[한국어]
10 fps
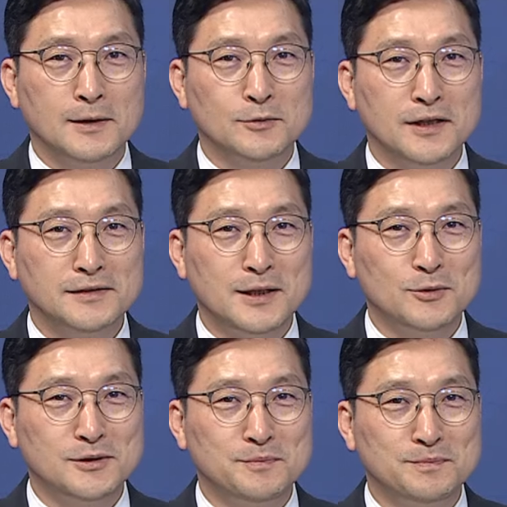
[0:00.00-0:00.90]
우리가
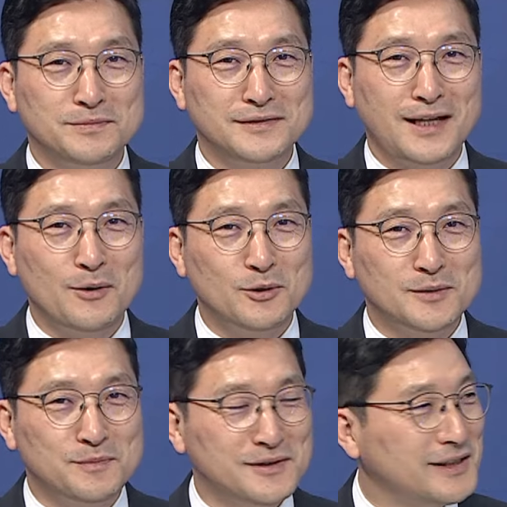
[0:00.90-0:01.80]
차고 싶 타고
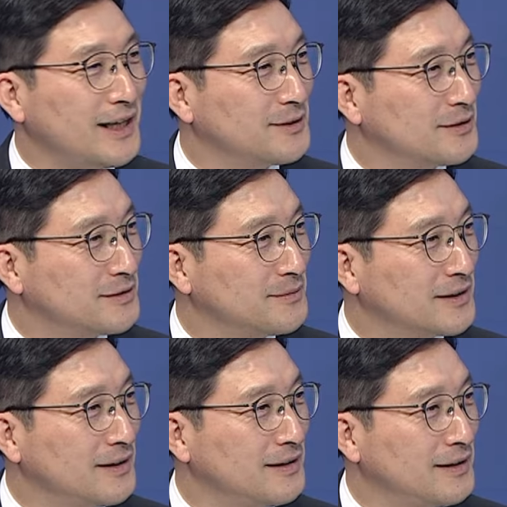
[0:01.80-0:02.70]
싶은 차
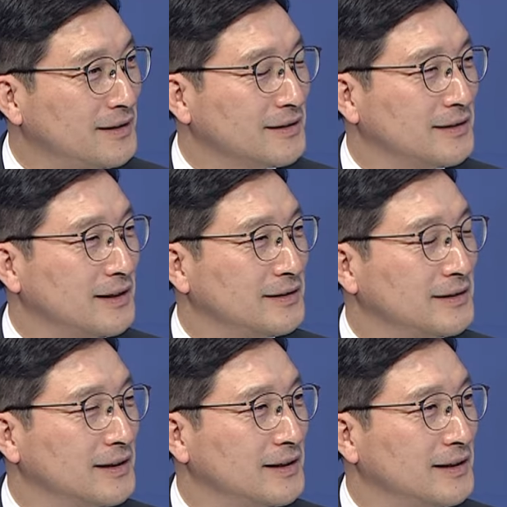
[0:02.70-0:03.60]
아니었습니까? 맞습니다. 근데
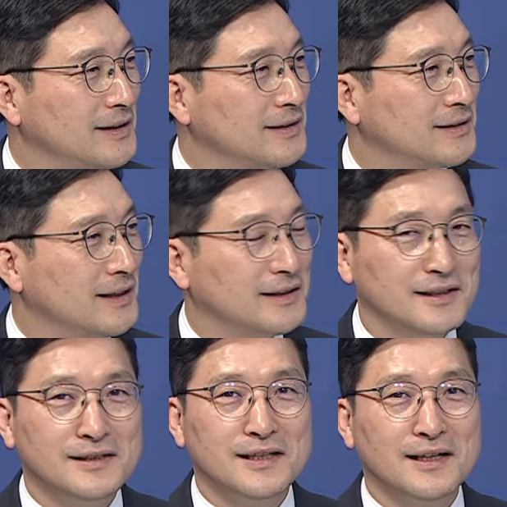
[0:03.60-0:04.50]
이제 그때
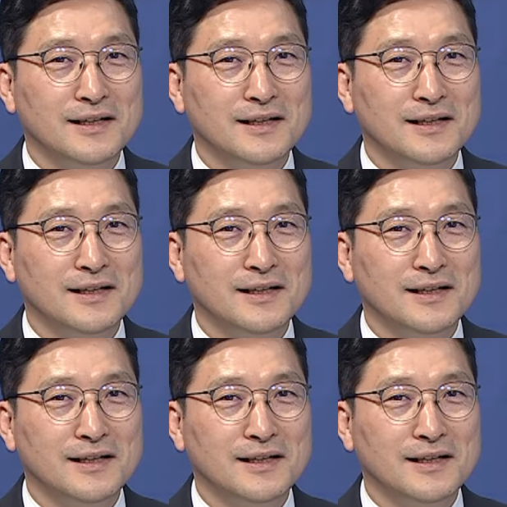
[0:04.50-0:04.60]
디젤